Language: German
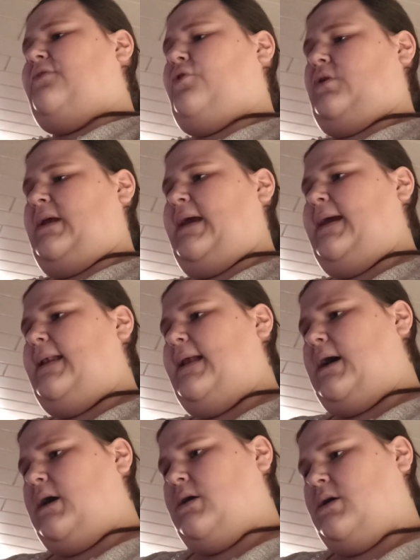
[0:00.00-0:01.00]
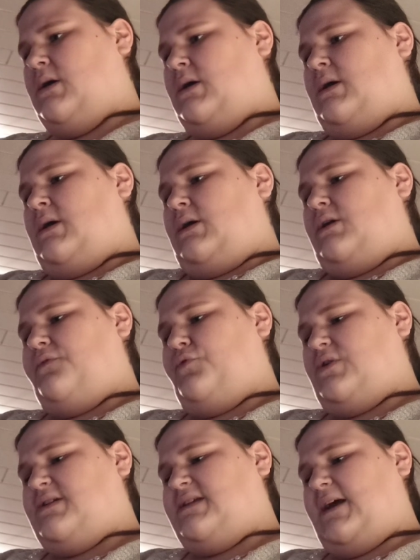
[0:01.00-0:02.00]
von Hela.
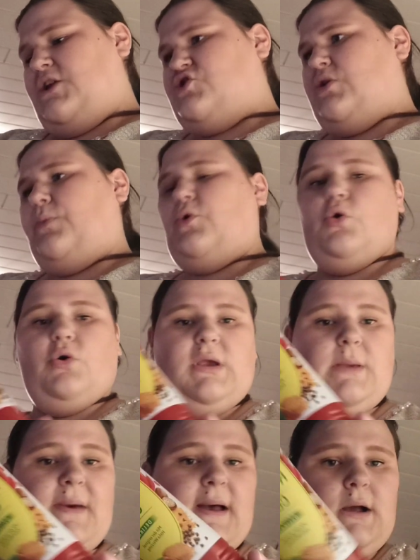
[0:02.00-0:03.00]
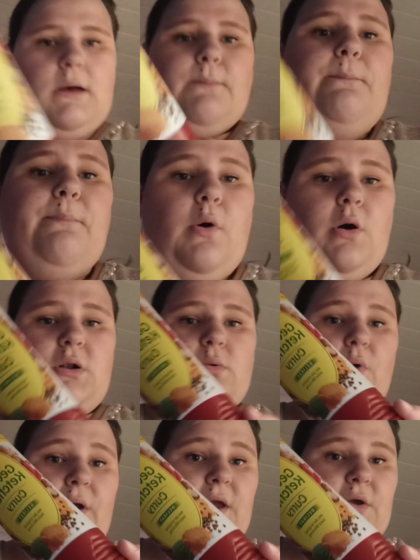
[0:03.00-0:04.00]
Gewürzketchup Curry im Angebot.
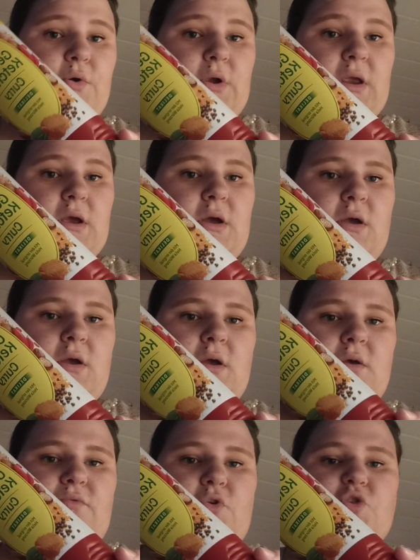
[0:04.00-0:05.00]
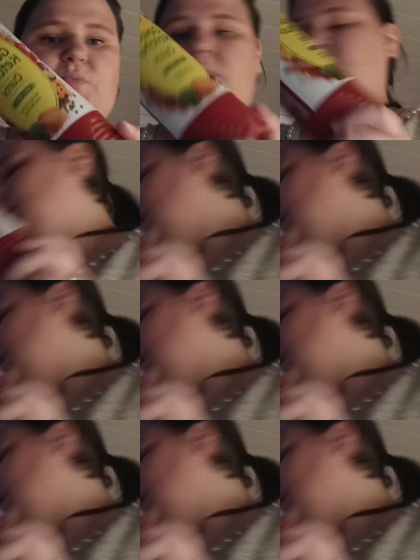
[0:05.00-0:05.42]
Huiuiui, flutscht mir aus